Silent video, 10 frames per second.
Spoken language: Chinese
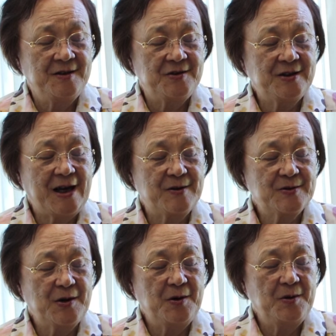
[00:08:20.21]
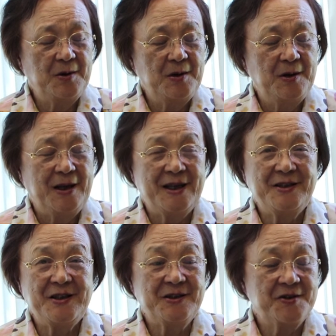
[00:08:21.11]
知道说，也
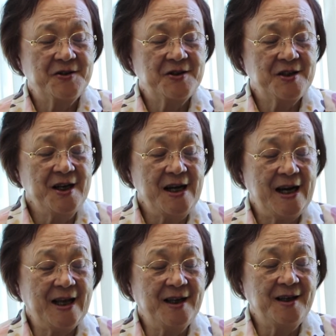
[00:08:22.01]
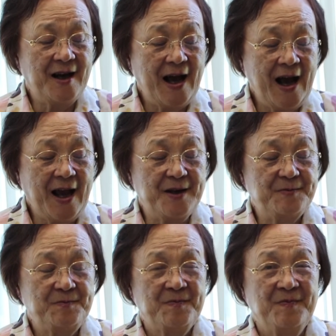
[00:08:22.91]
借着圣灵的爱，
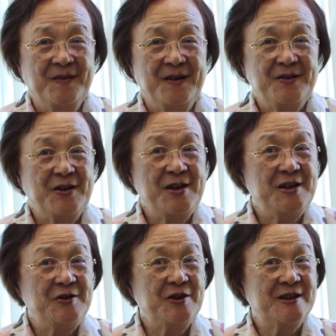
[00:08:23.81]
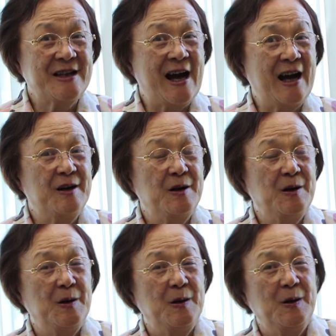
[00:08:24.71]
所以你去查
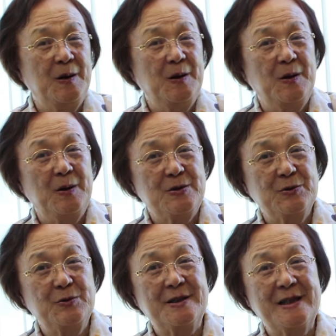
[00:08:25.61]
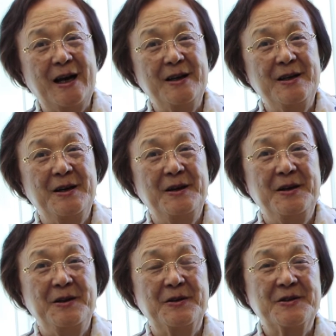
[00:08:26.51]
十五章，
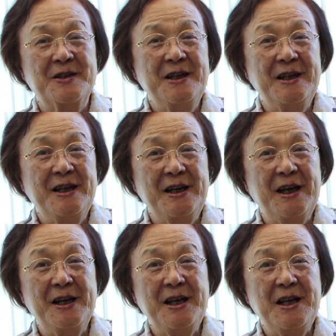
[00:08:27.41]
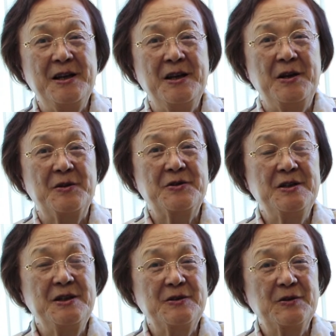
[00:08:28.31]
有圣灵的能力，有
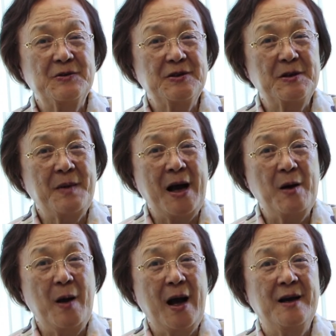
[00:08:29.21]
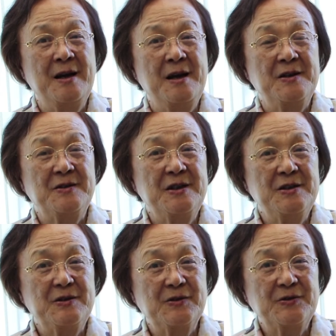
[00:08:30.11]
圣灵所赐的盼望，圣
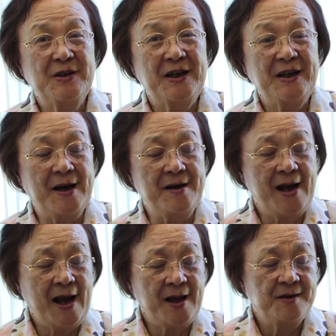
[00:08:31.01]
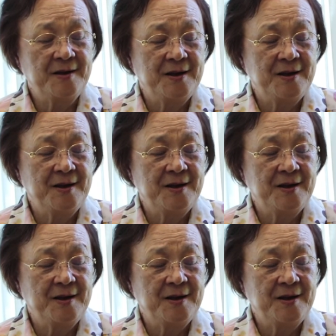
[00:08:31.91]
灵所赐的忍耐，